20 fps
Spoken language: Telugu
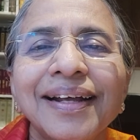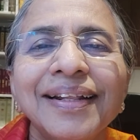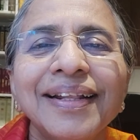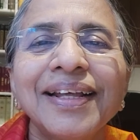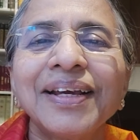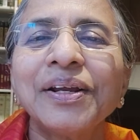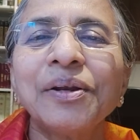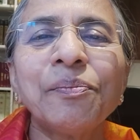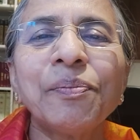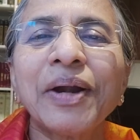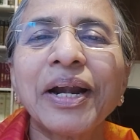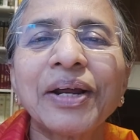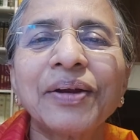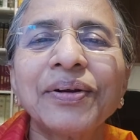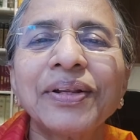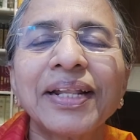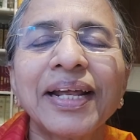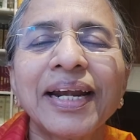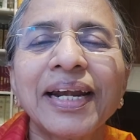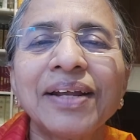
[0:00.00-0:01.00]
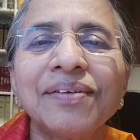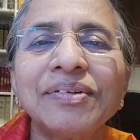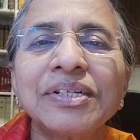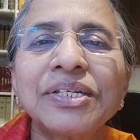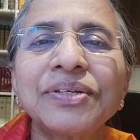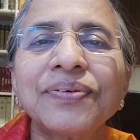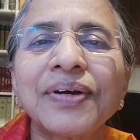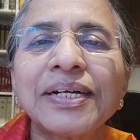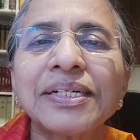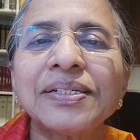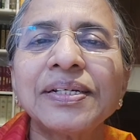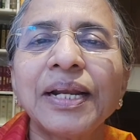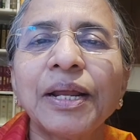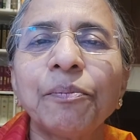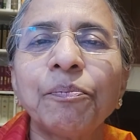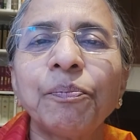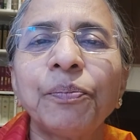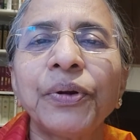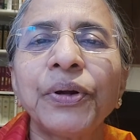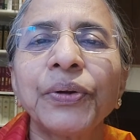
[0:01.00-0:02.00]
దిగులు పడకూడదండి విశ్వాసులు
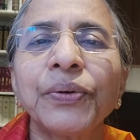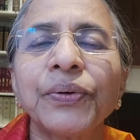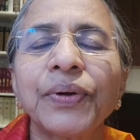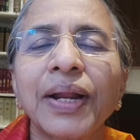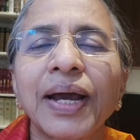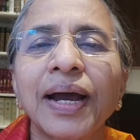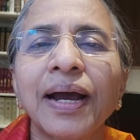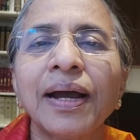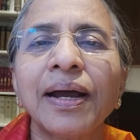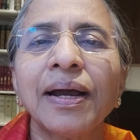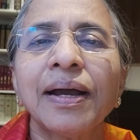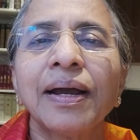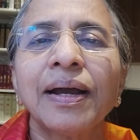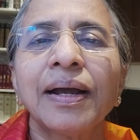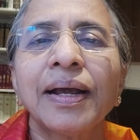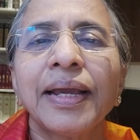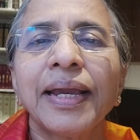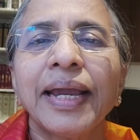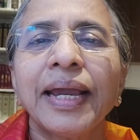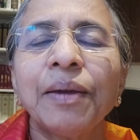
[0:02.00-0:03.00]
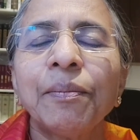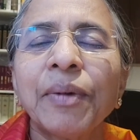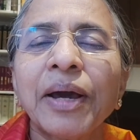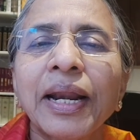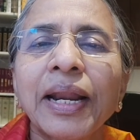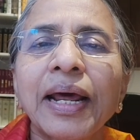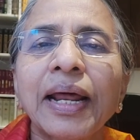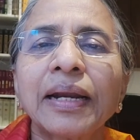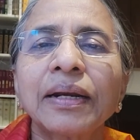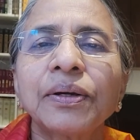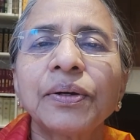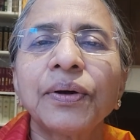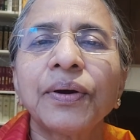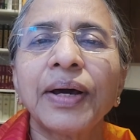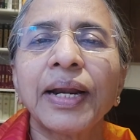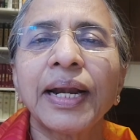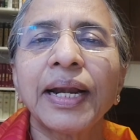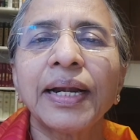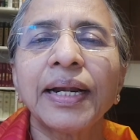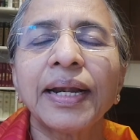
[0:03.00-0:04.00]
ఎప్పుడు కూడా ఏమని
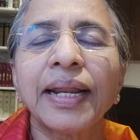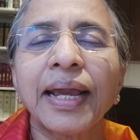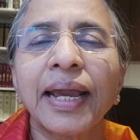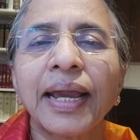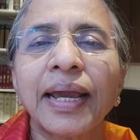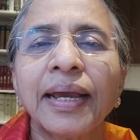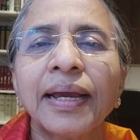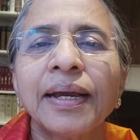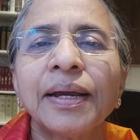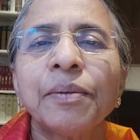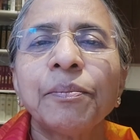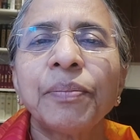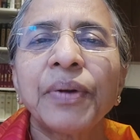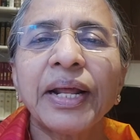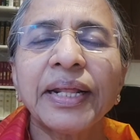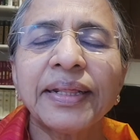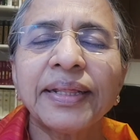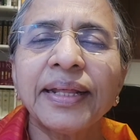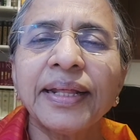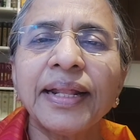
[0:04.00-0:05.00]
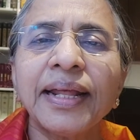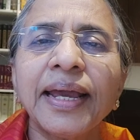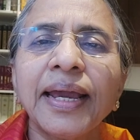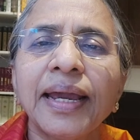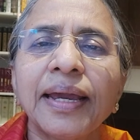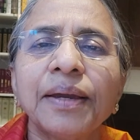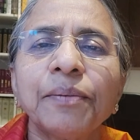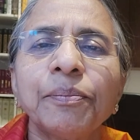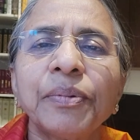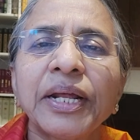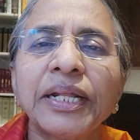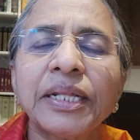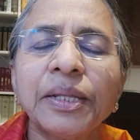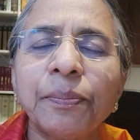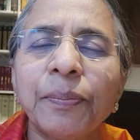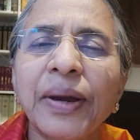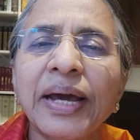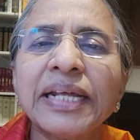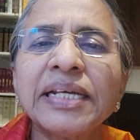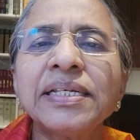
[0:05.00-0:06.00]
అనుకోవాలంటే ప్రతిదీ ప్రతి
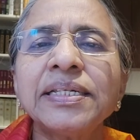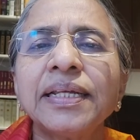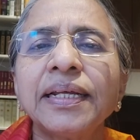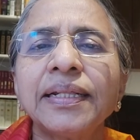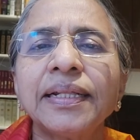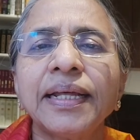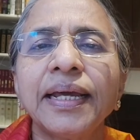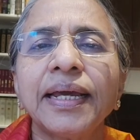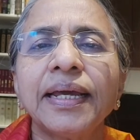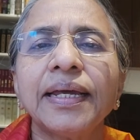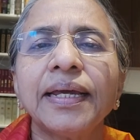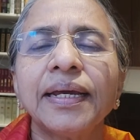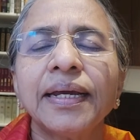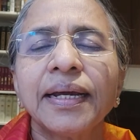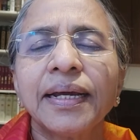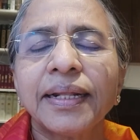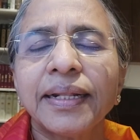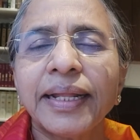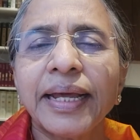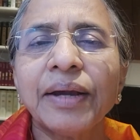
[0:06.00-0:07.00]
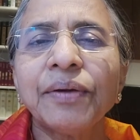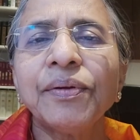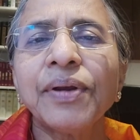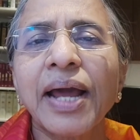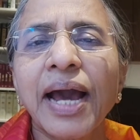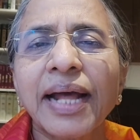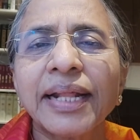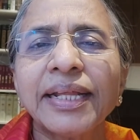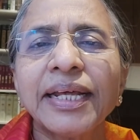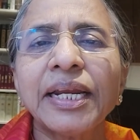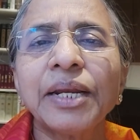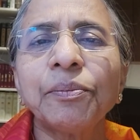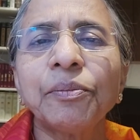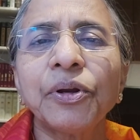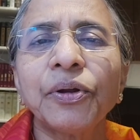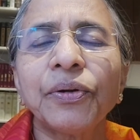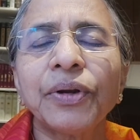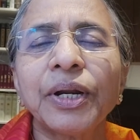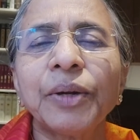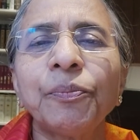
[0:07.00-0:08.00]
పరిస్థితి దేవుని
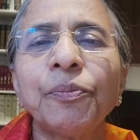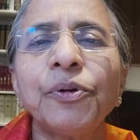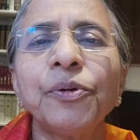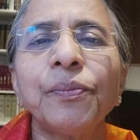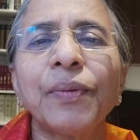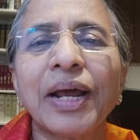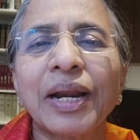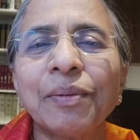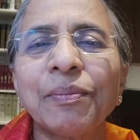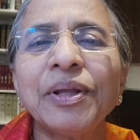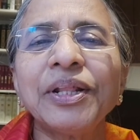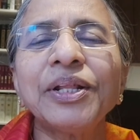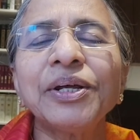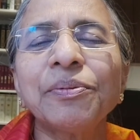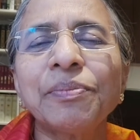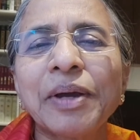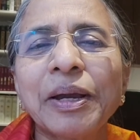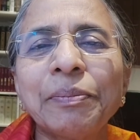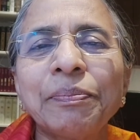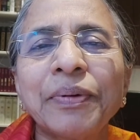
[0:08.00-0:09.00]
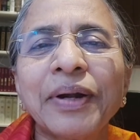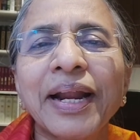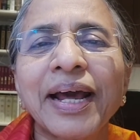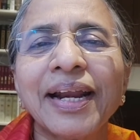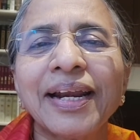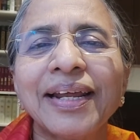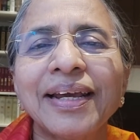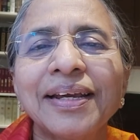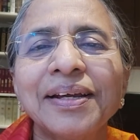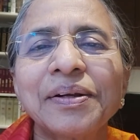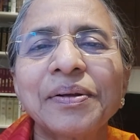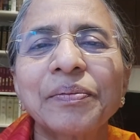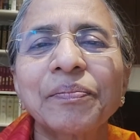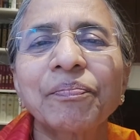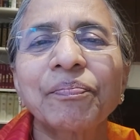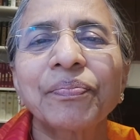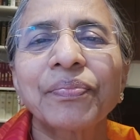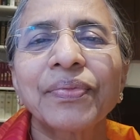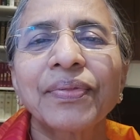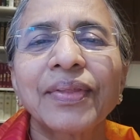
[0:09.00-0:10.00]
ఆధీనంలో ఉన్నప్పుడు మనమెందుకు భయపడాలి
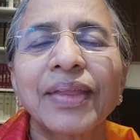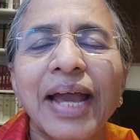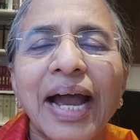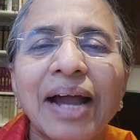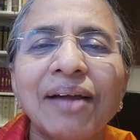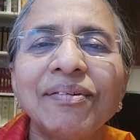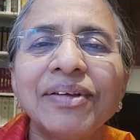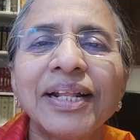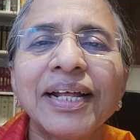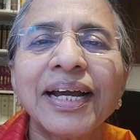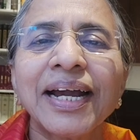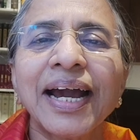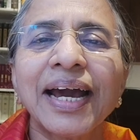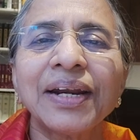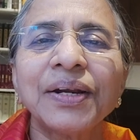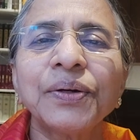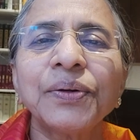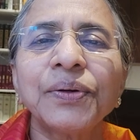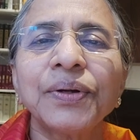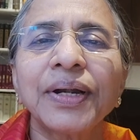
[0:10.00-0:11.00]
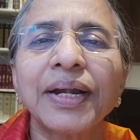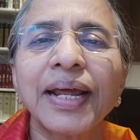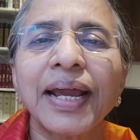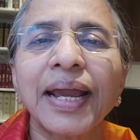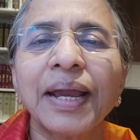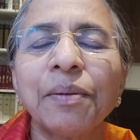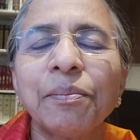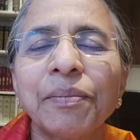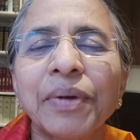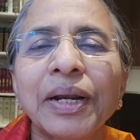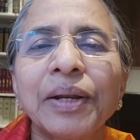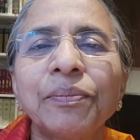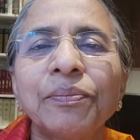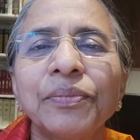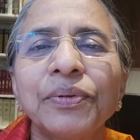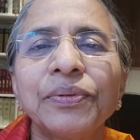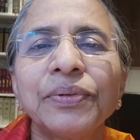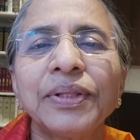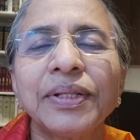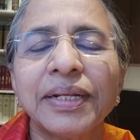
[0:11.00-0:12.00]
ఆ విధంగా అనుకుంటే మనం
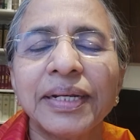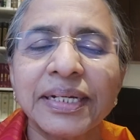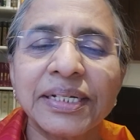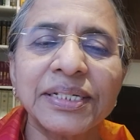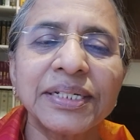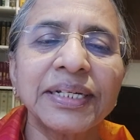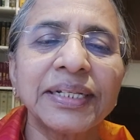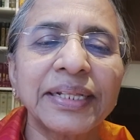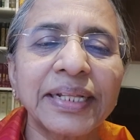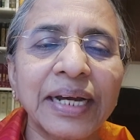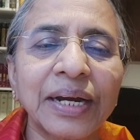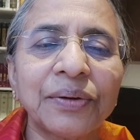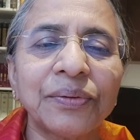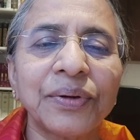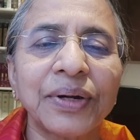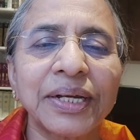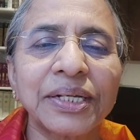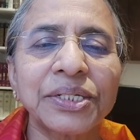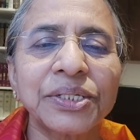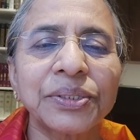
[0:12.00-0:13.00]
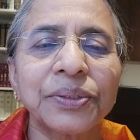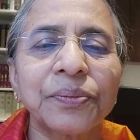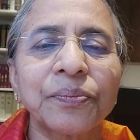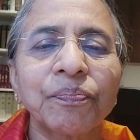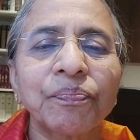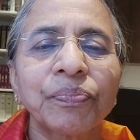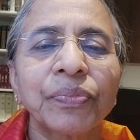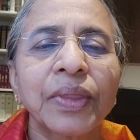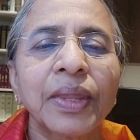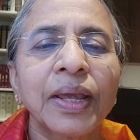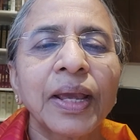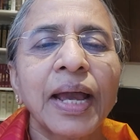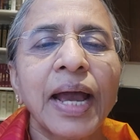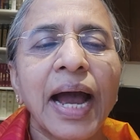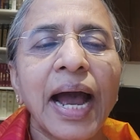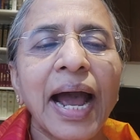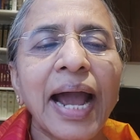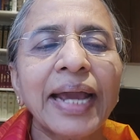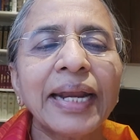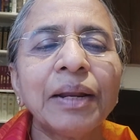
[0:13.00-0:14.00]
నిశ్చింతగా ఉండొచ్చు
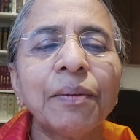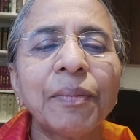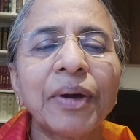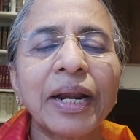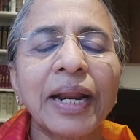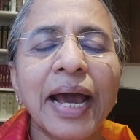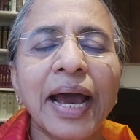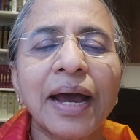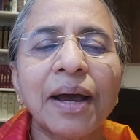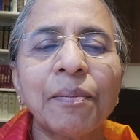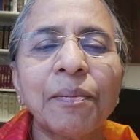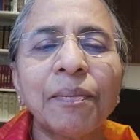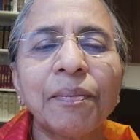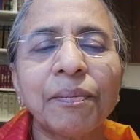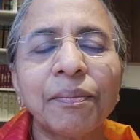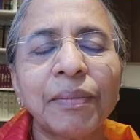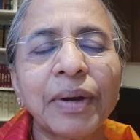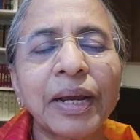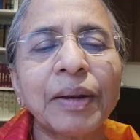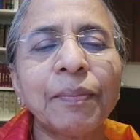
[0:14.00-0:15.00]
ఆయన మన మన